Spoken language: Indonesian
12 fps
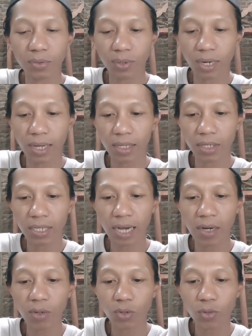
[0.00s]
sudah
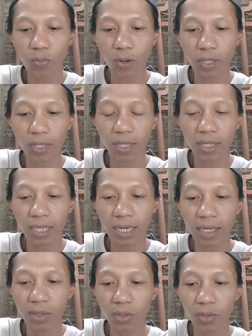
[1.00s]
selalu support di
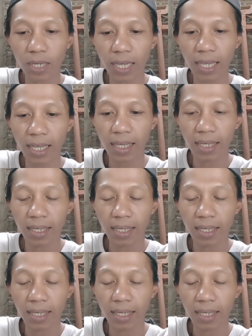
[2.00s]
channel YouTube saya